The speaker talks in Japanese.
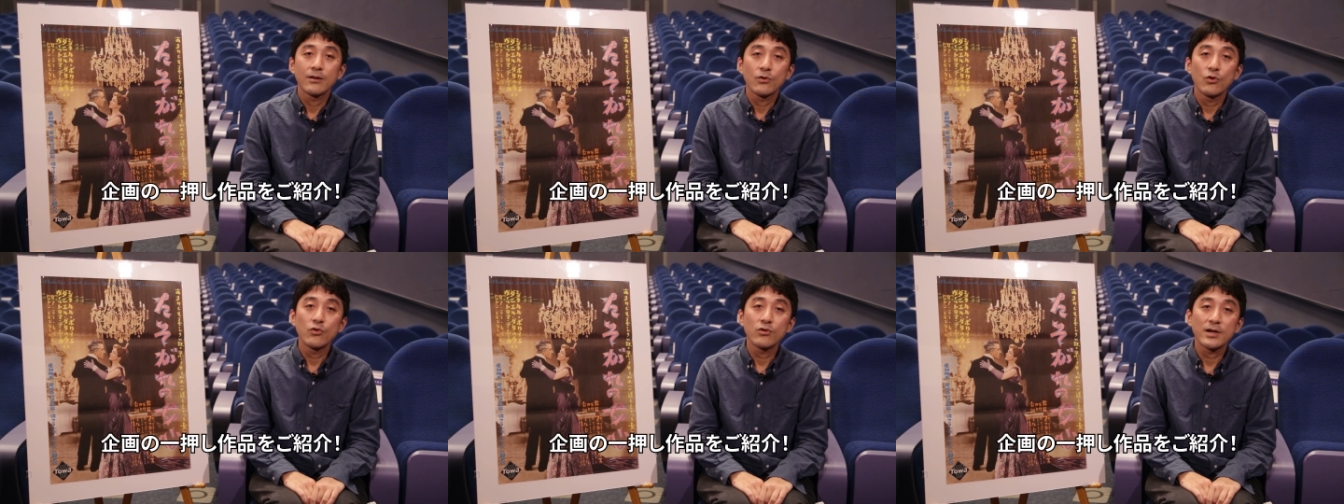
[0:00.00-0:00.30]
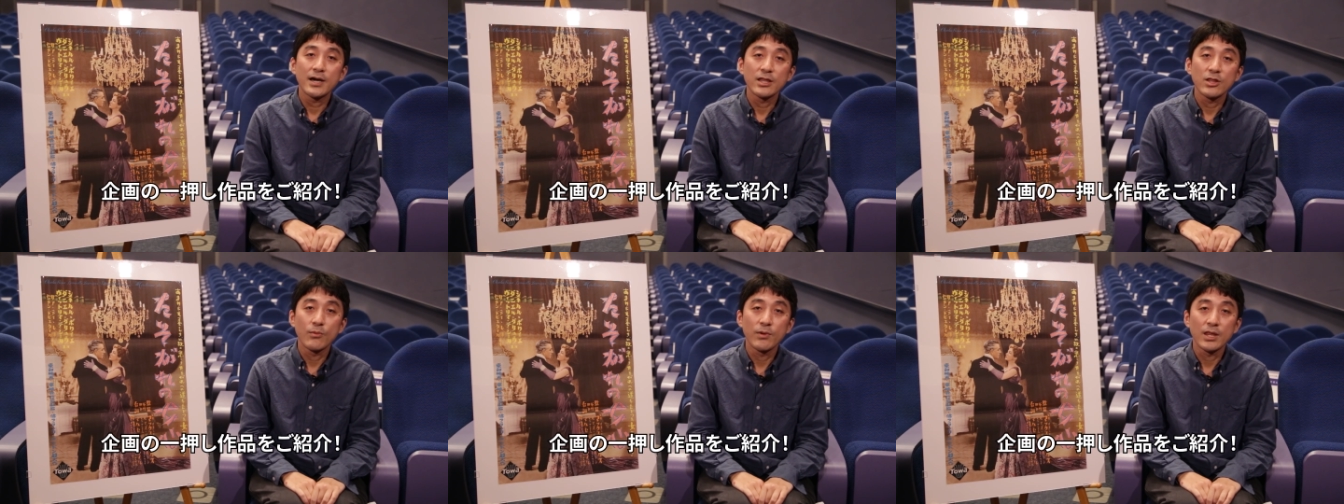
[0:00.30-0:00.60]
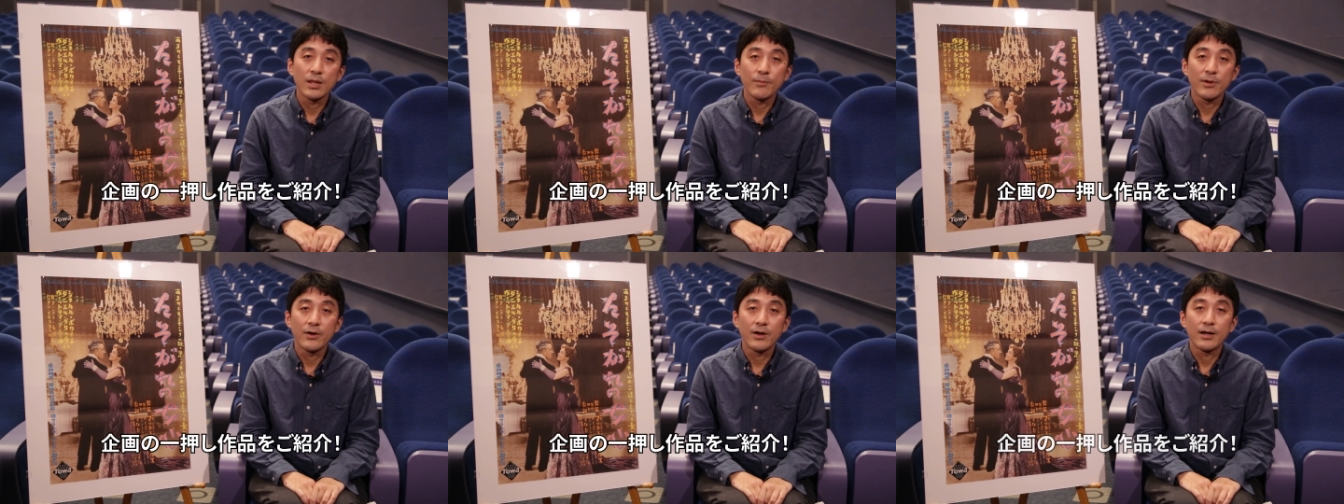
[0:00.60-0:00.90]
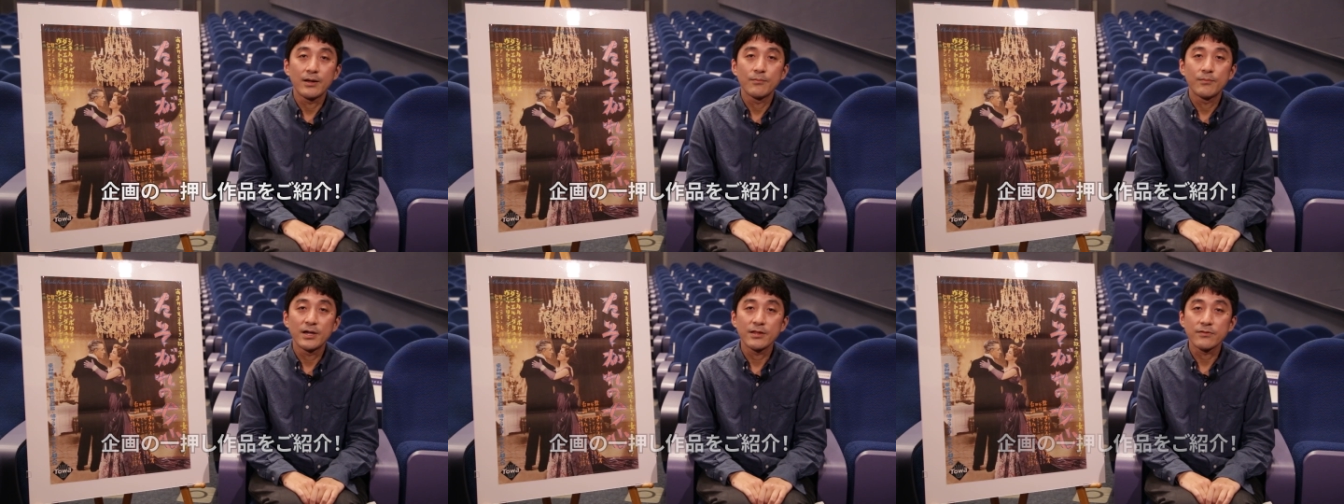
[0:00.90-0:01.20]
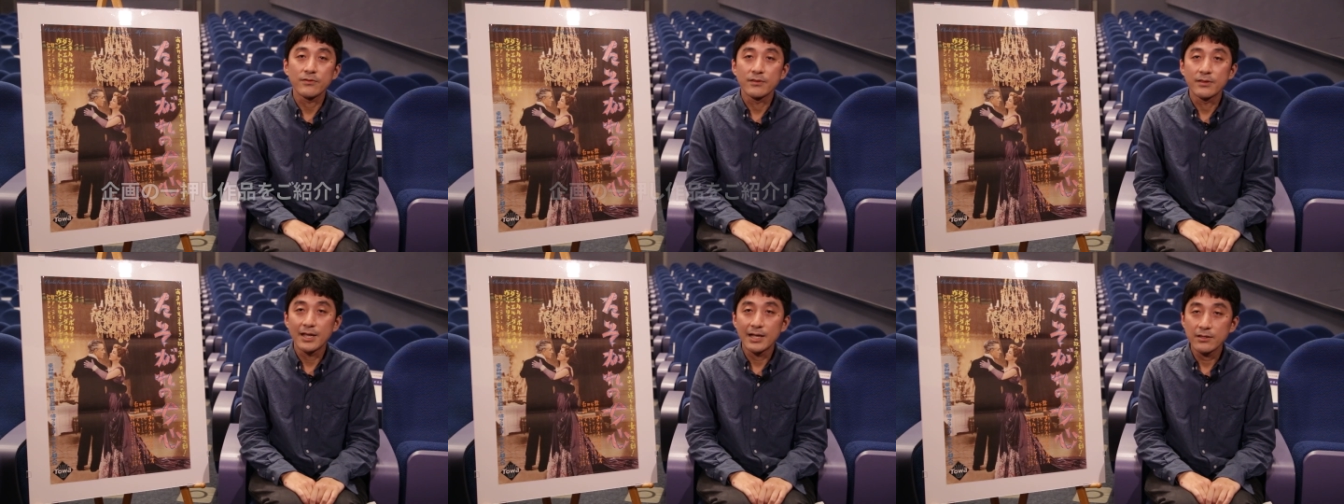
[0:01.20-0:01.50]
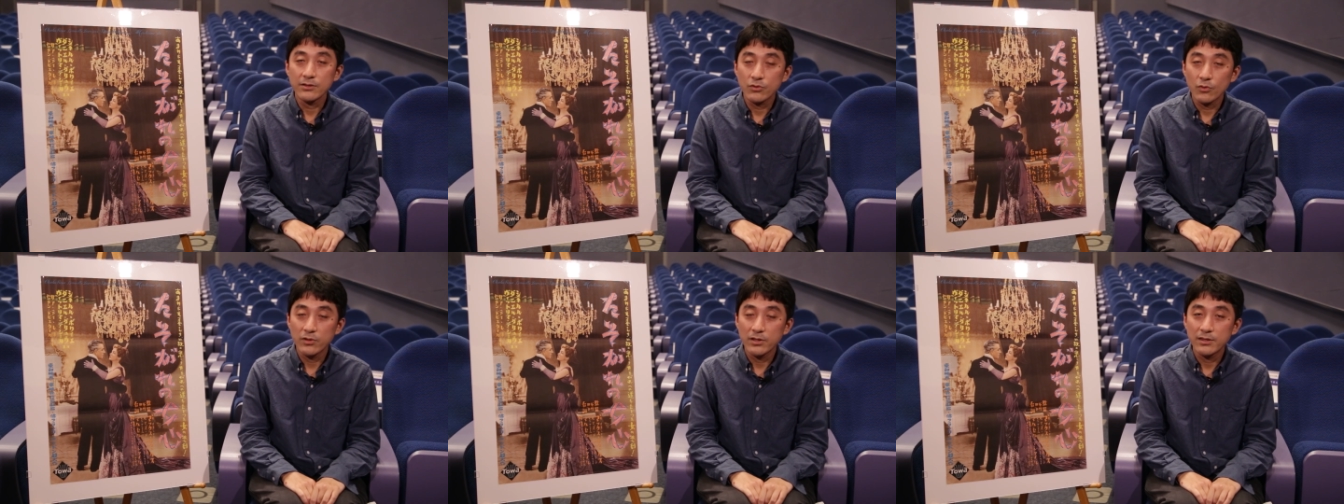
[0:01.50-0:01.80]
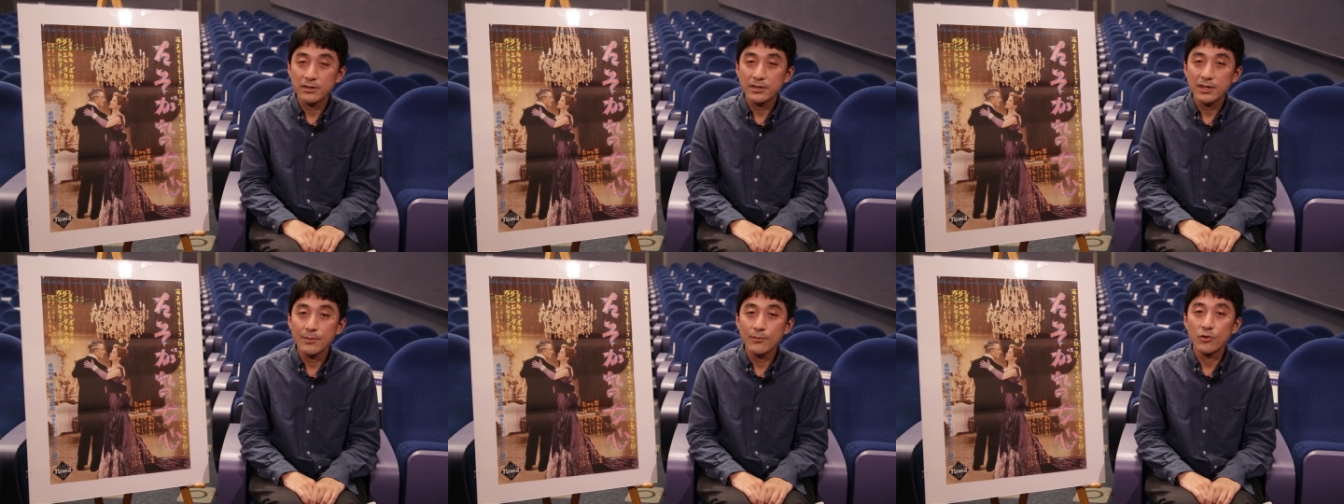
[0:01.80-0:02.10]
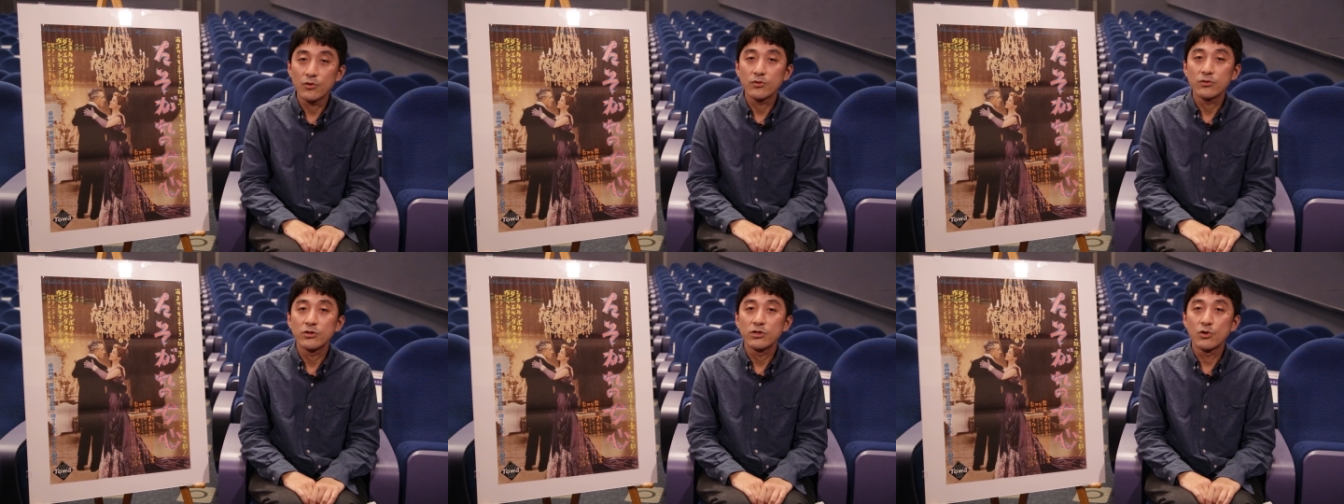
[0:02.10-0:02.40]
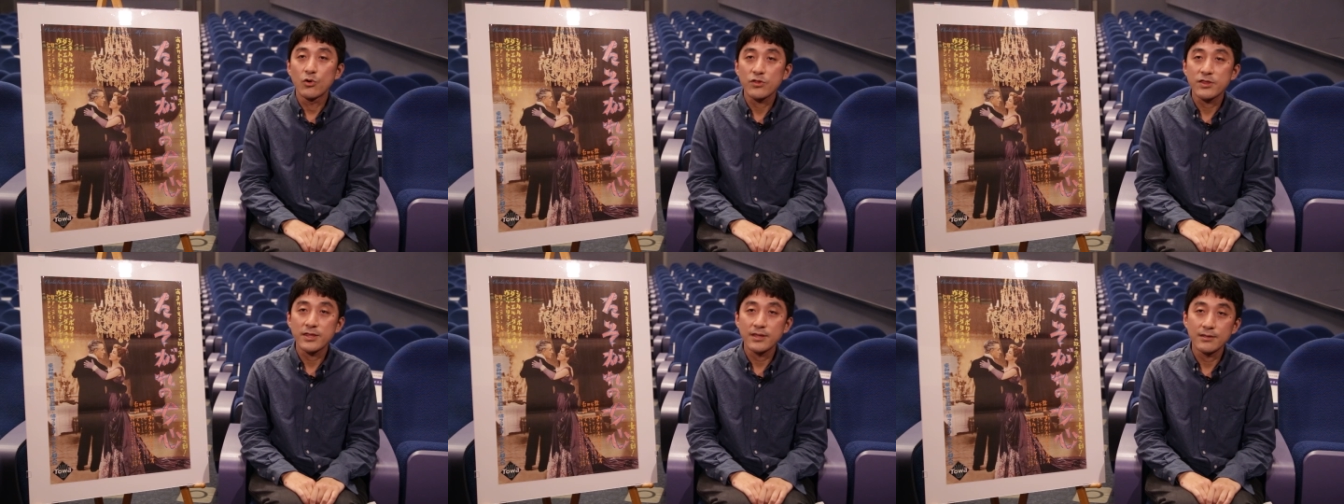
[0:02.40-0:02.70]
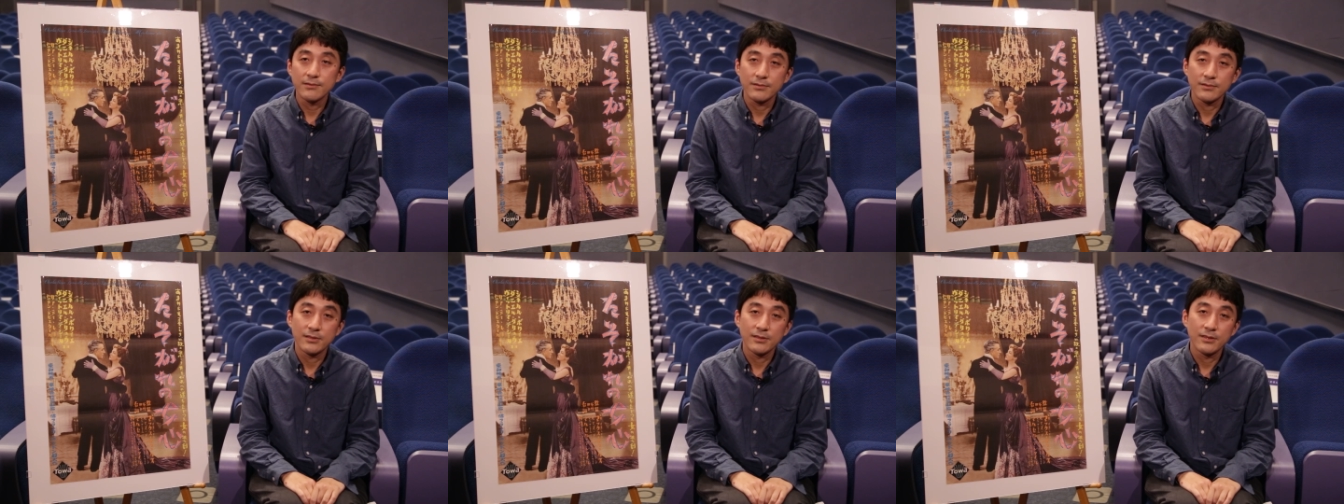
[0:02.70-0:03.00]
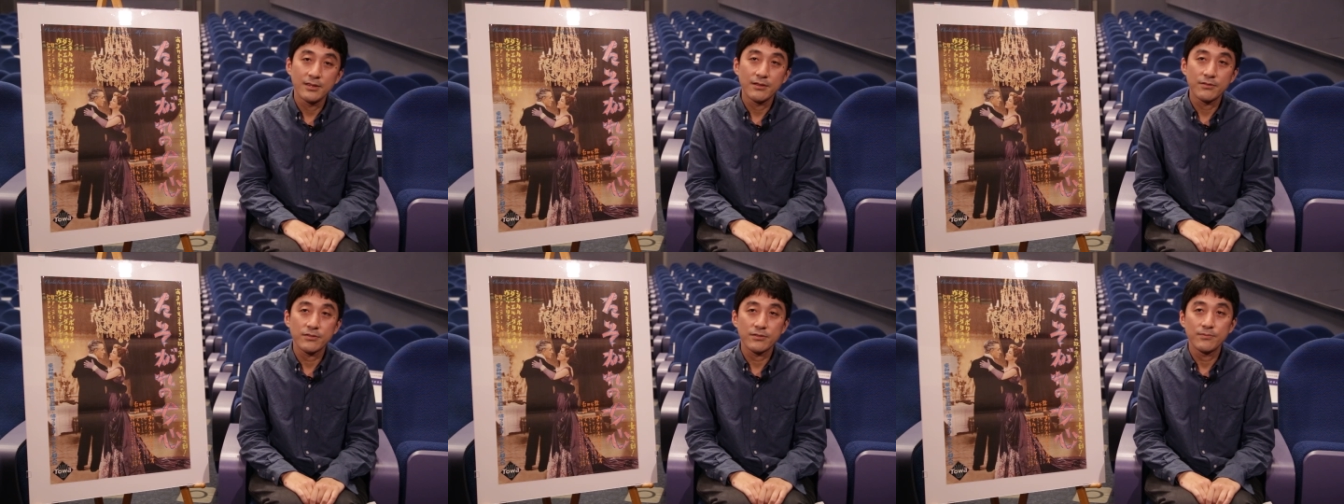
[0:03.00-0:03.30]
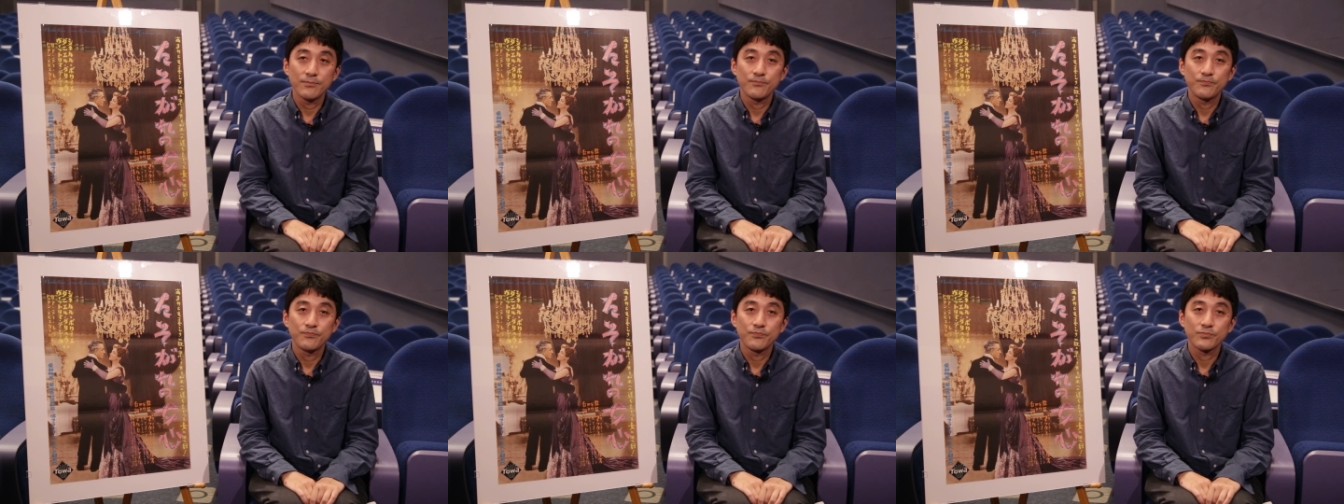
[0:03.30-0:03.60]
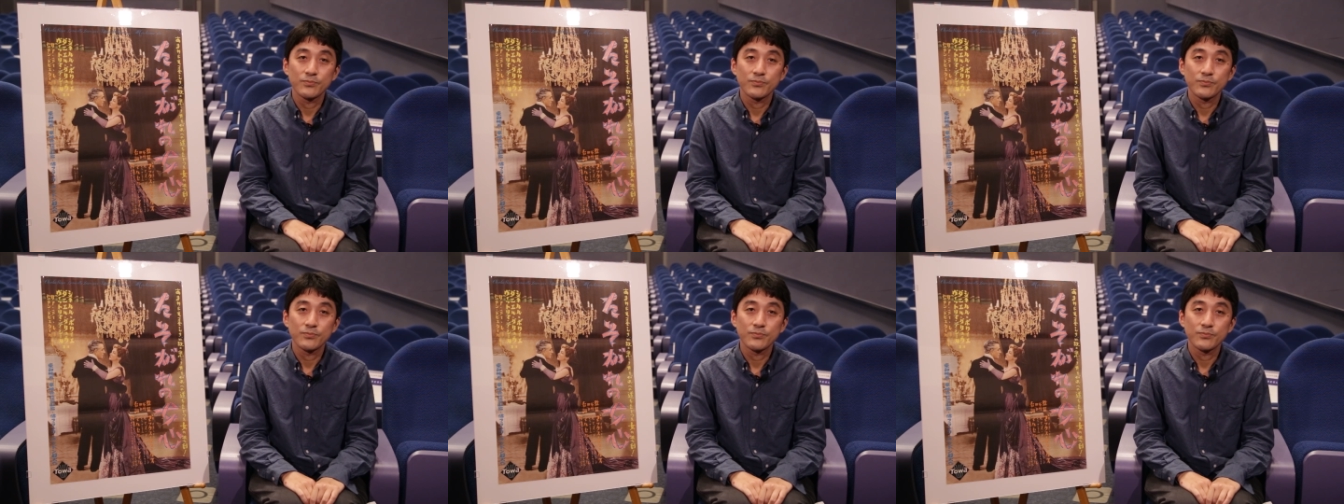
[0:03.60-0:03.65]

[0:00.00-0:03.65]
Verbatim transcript: 今回の目玉はまず何と言っても余震です